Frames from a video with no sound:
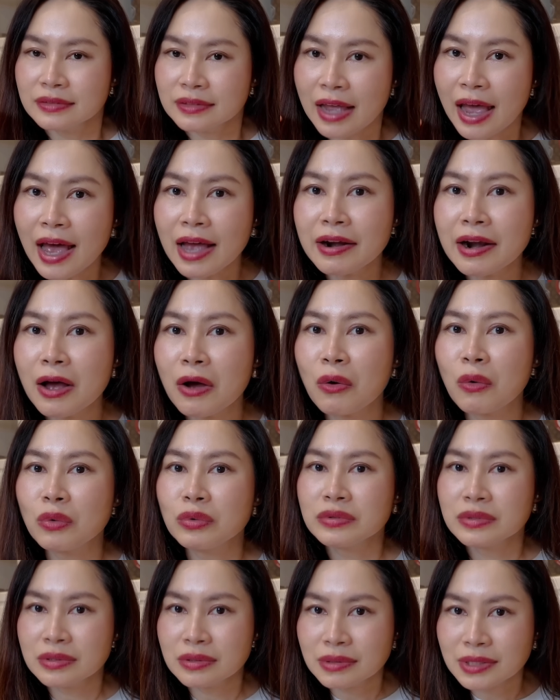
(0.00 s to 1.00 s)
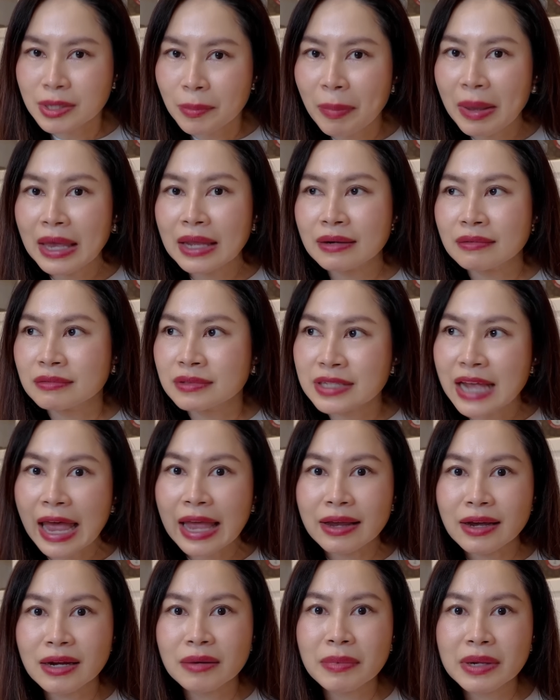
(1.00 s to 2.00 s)
ถ้าเราสเปนจ่าย
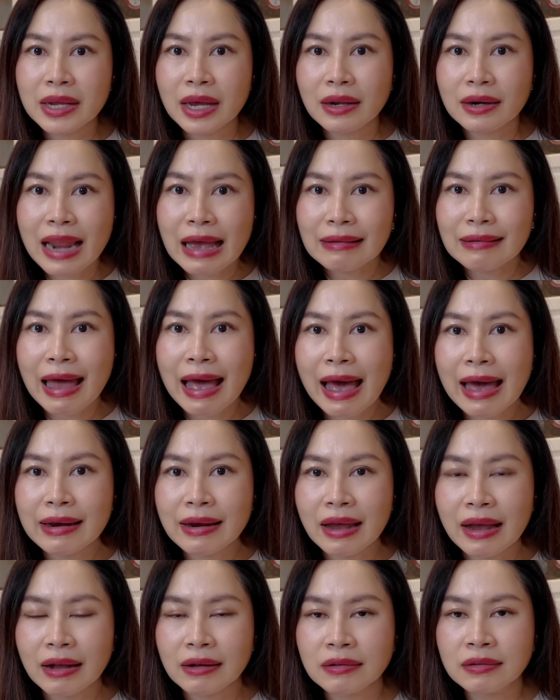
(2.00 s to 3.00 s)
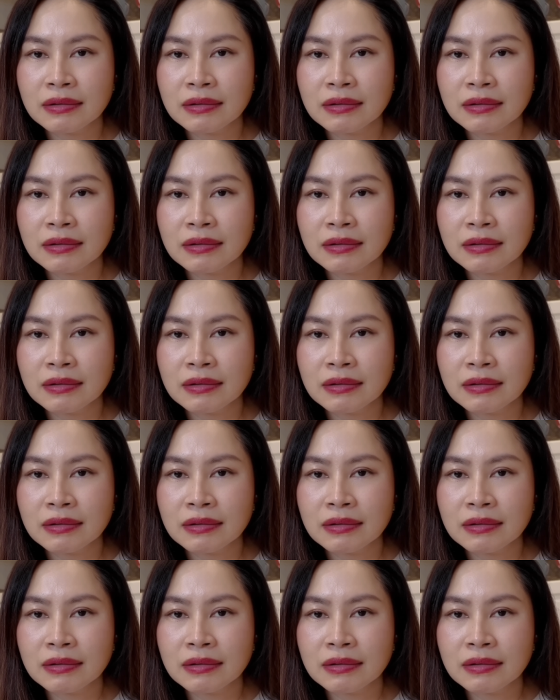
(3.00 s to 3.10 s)
เงินไปเนี่ย หลักล้านอะ